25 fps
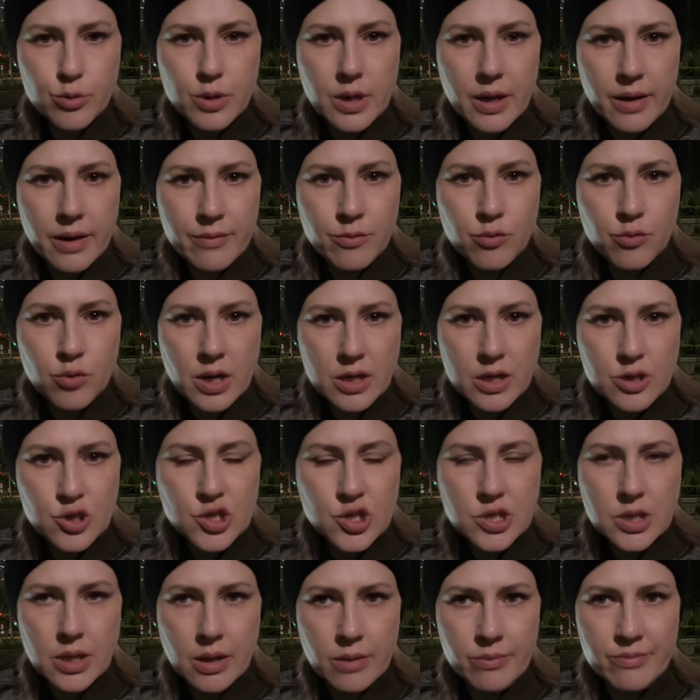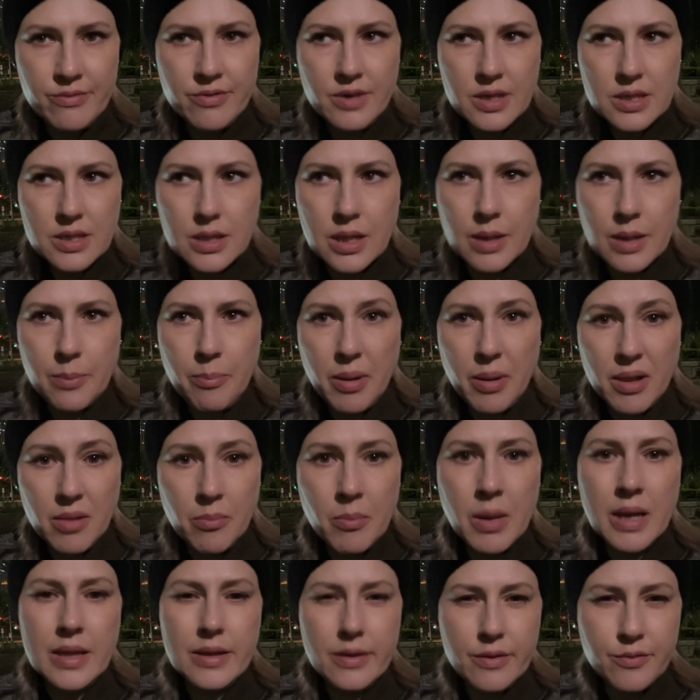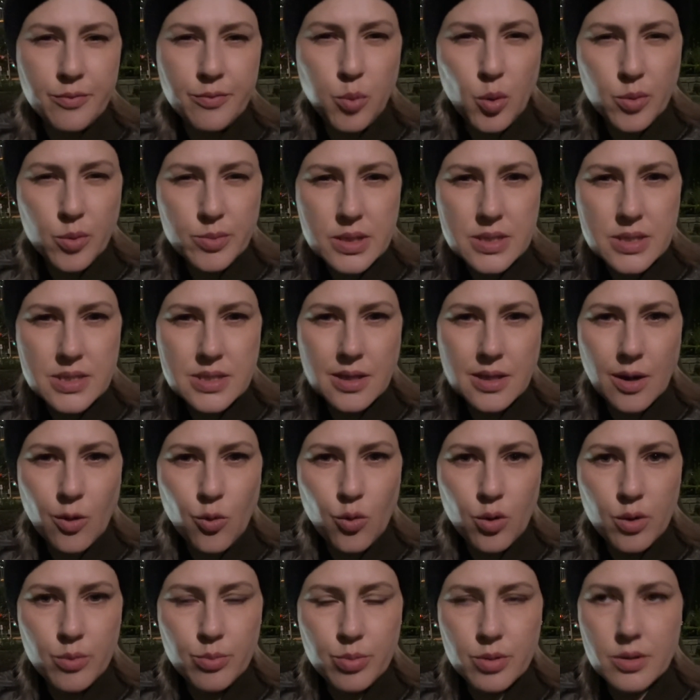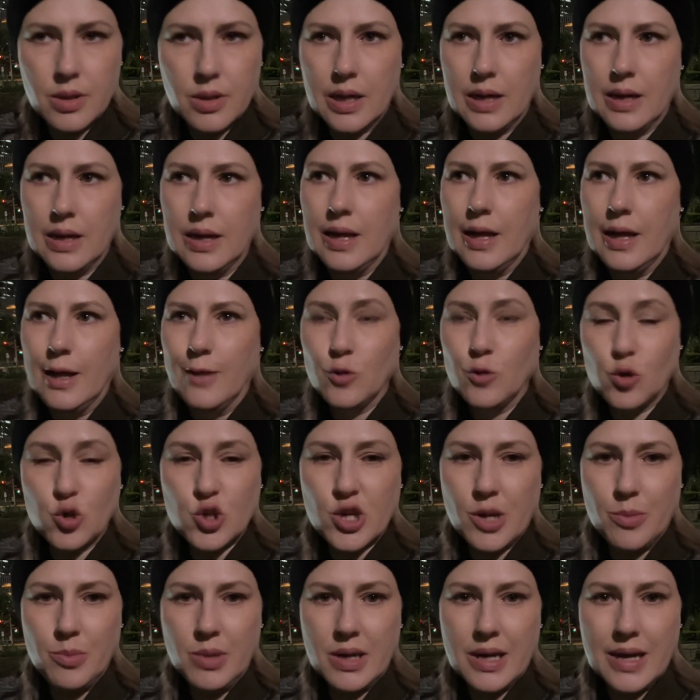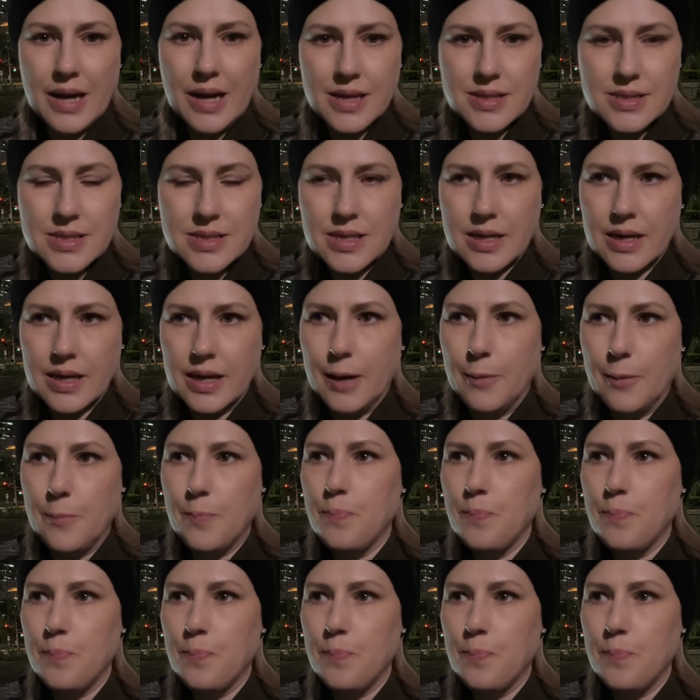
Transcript: Я его раньше там видела. Палмолив, помните, такое было? Тоже американское.